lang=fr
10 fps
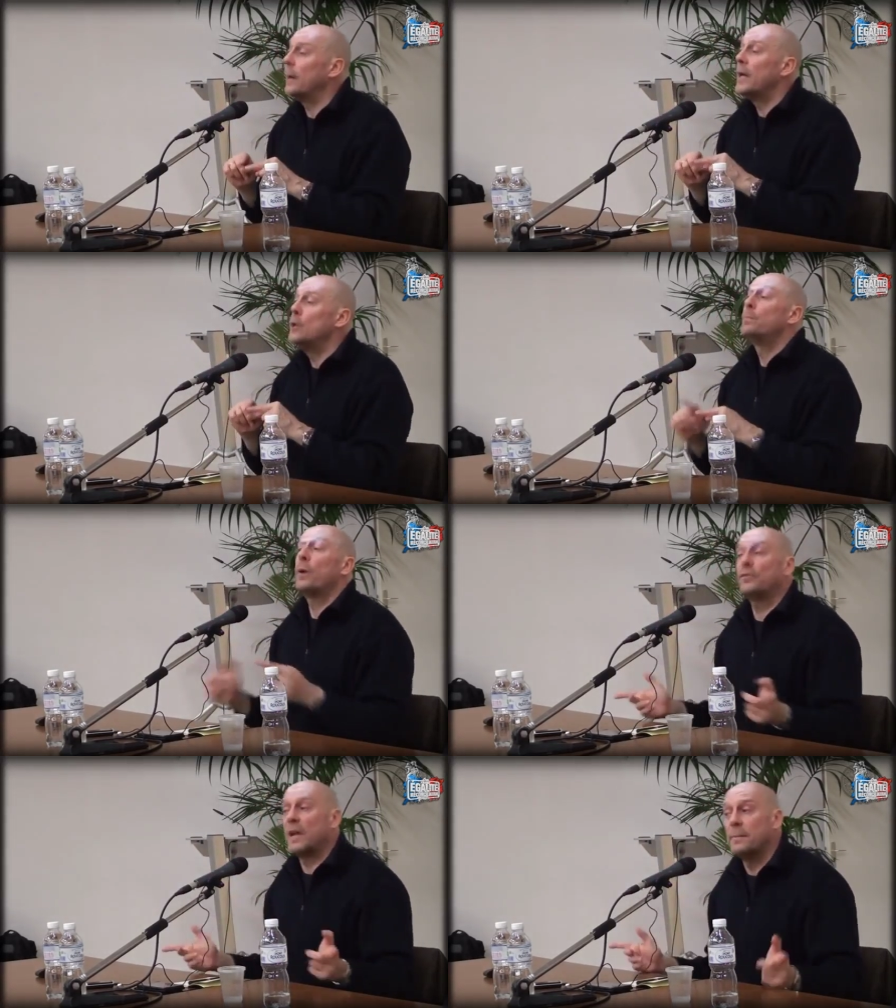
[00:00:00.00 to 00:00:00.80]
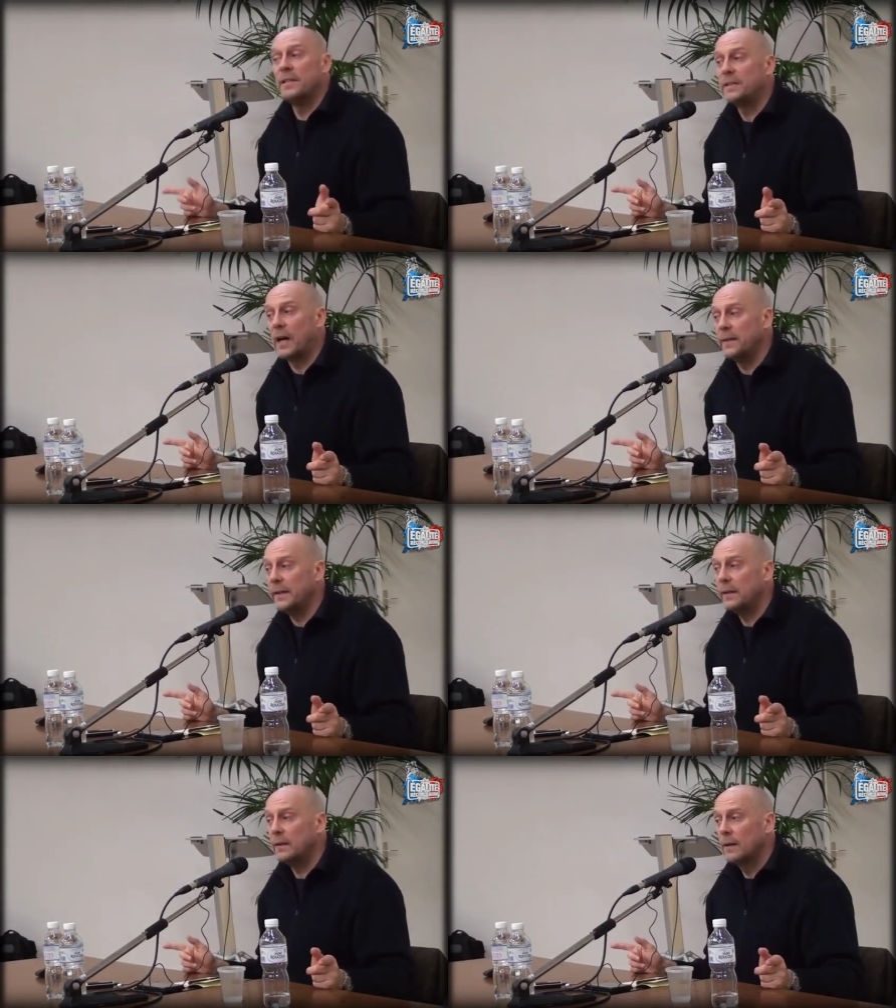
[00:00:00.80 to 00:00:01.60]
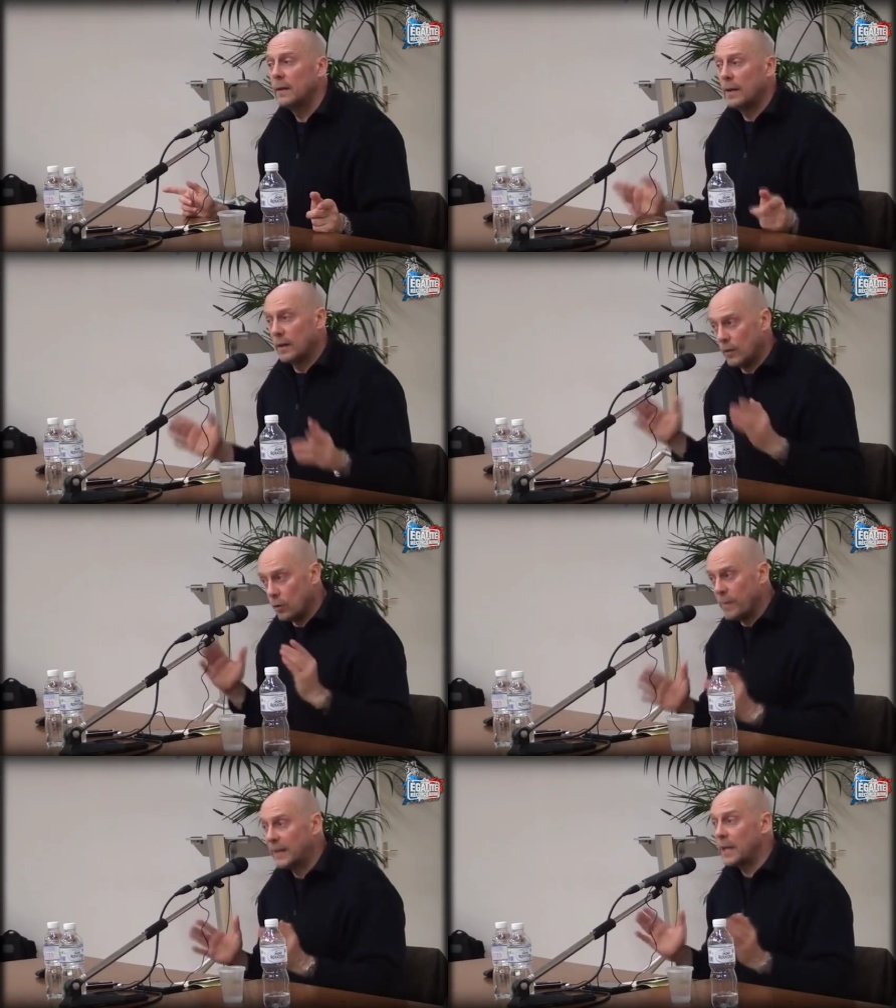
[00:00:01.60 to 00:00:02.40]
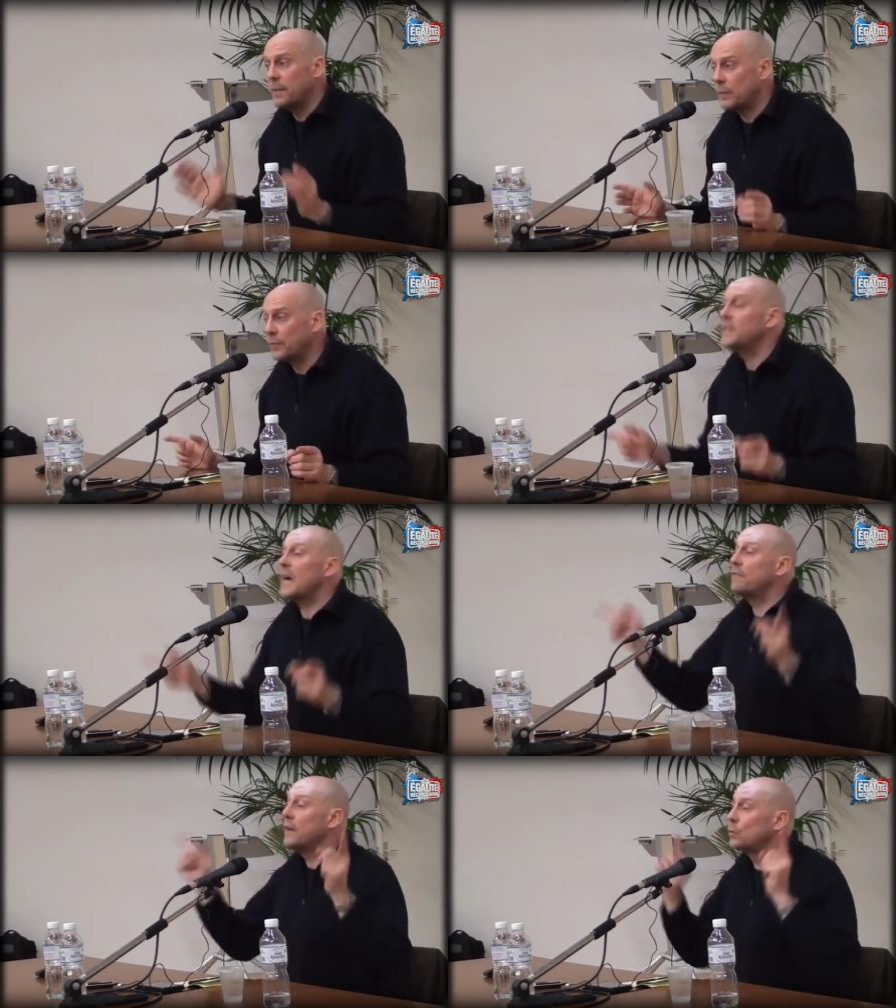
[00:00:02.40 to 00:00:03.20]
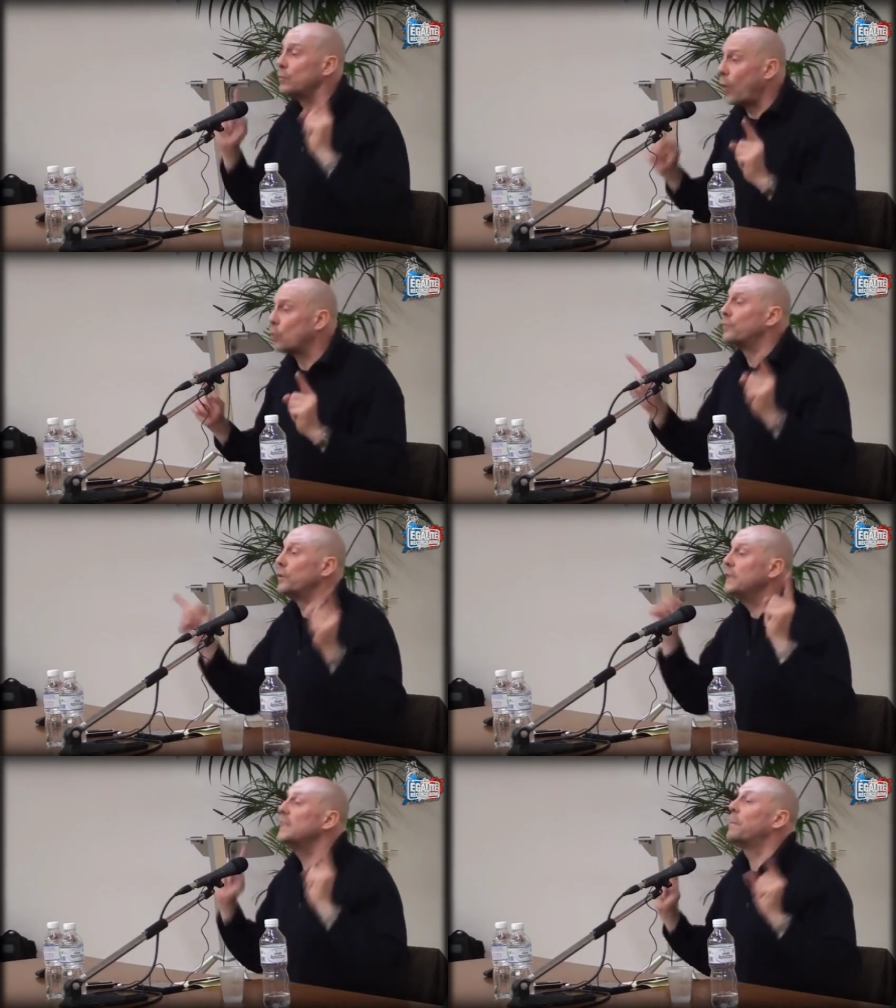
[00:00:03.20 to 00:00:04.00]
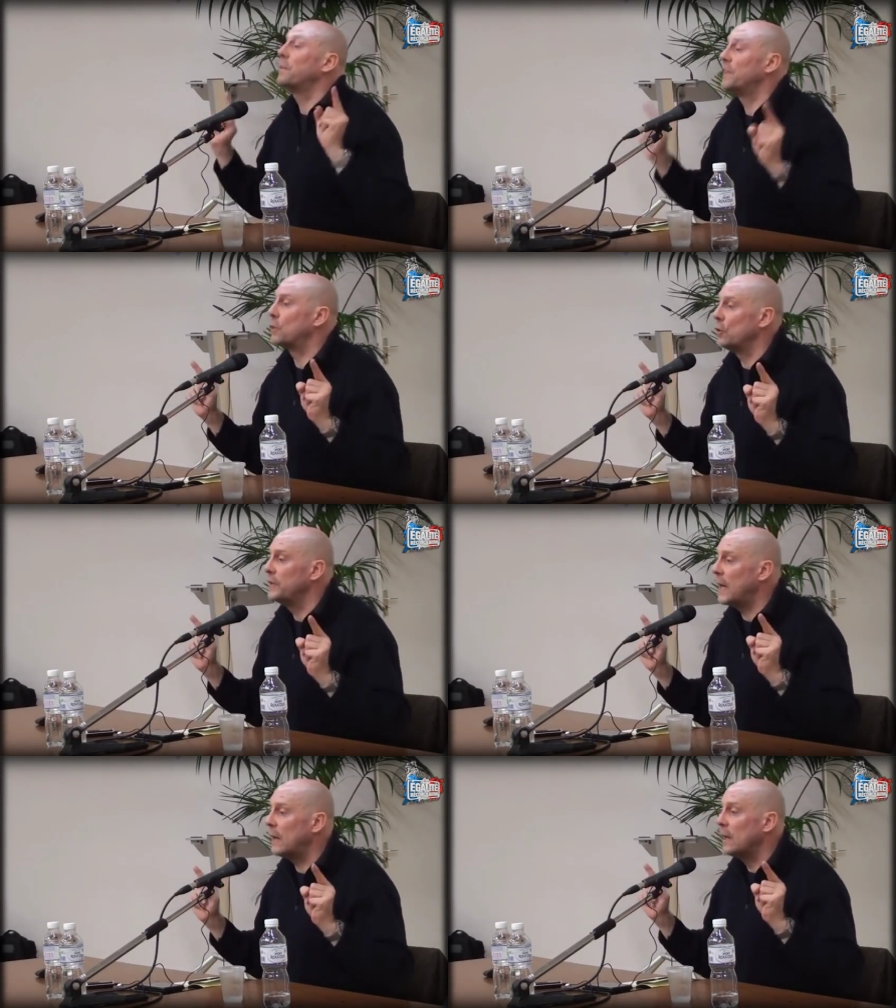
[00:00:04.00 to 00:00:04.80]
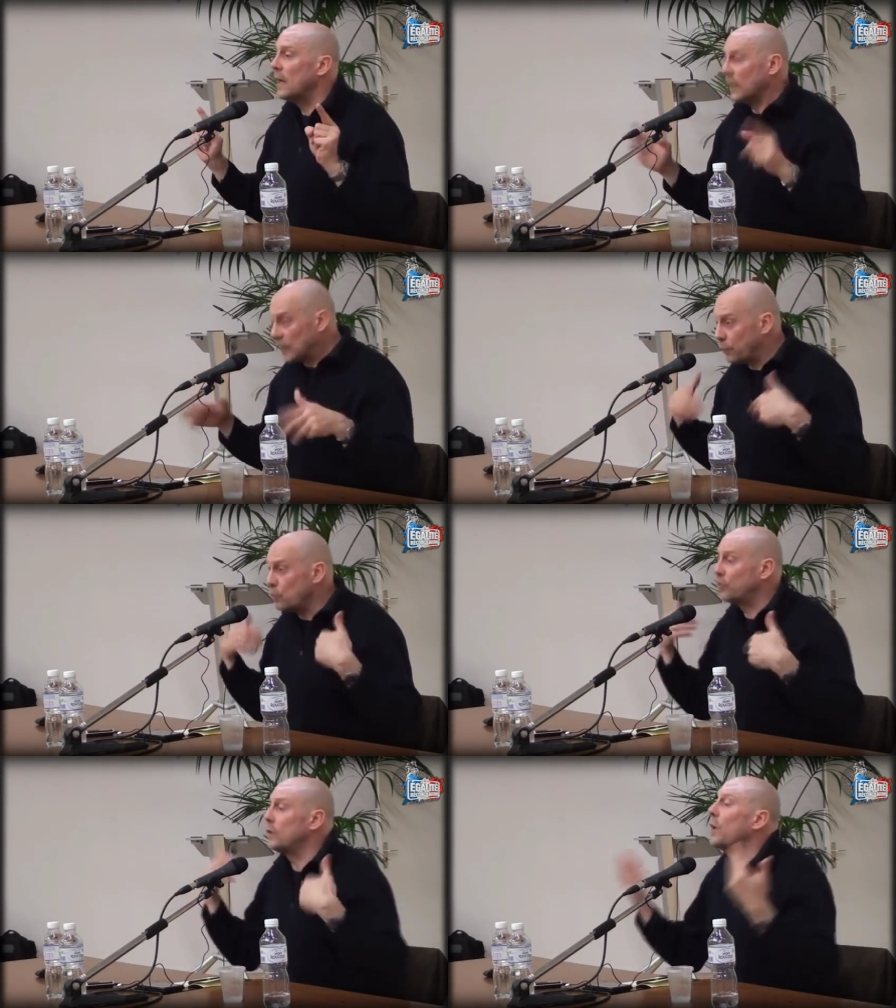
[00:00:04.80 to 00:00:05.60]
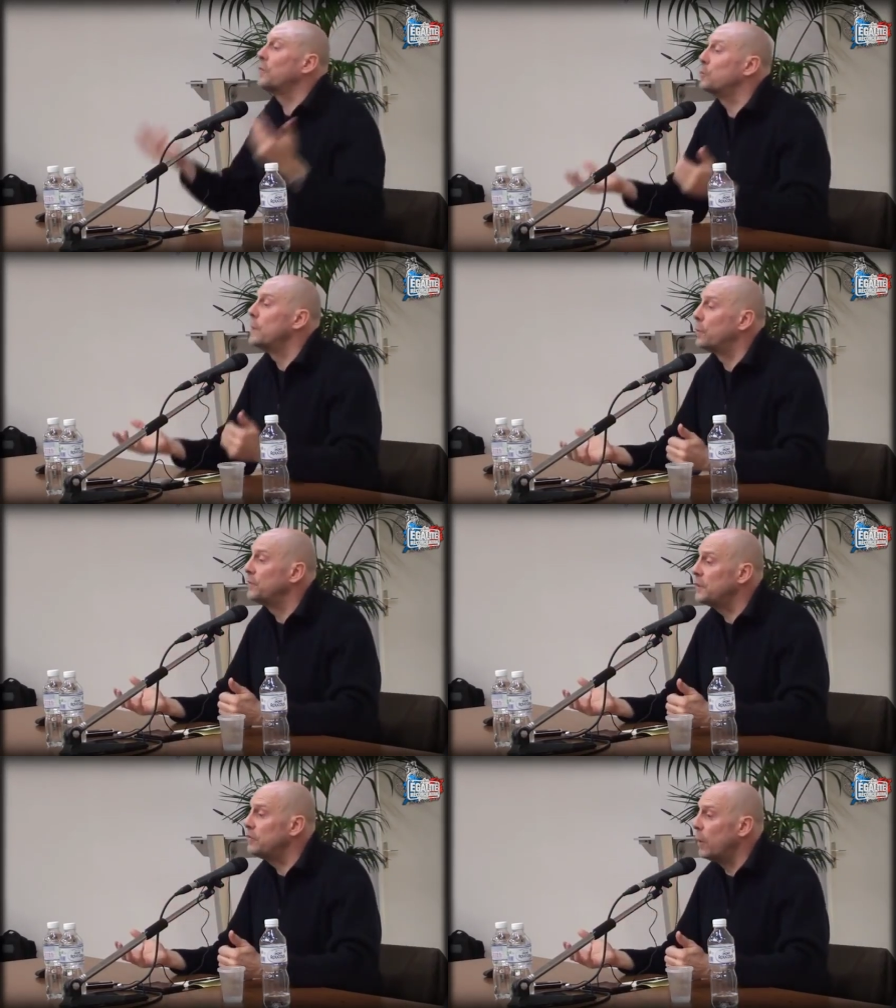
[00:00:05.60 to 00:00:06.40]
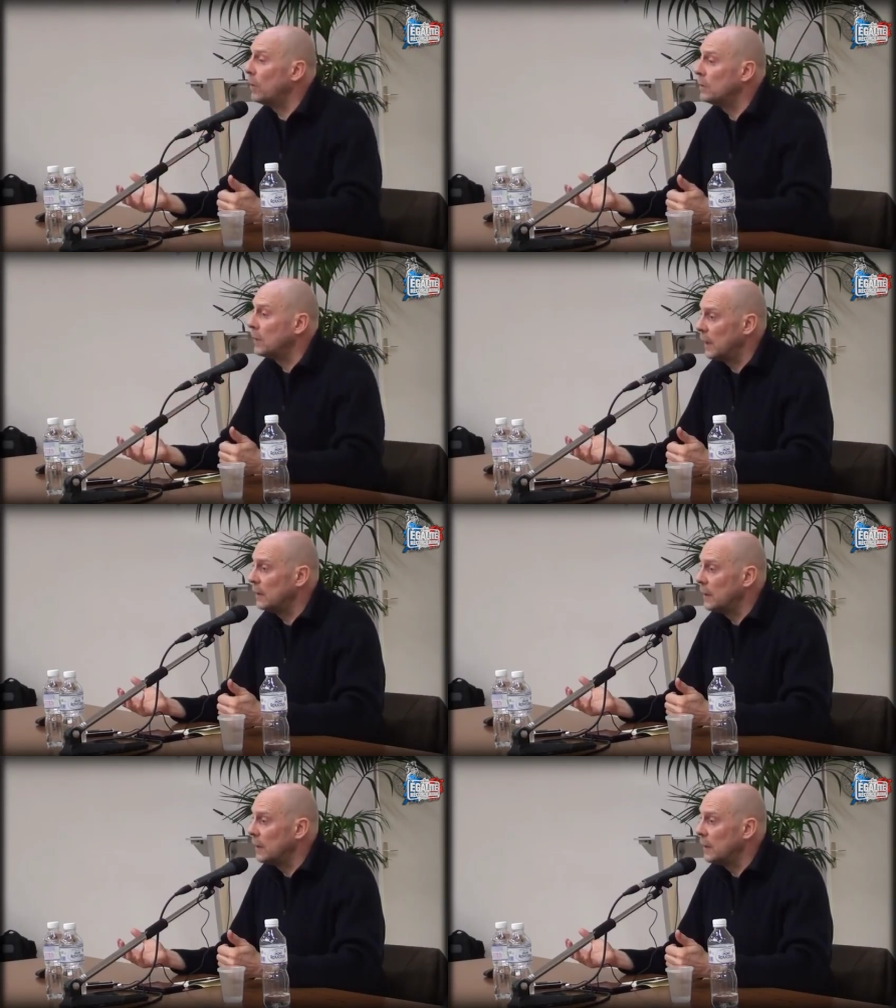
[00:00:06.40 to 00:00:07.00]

et une porte vers la Méditerranée, le Maghreb et l'Afrique avec une francophonie et un passé colonial qu'il faut justement assumer positivement. Hein.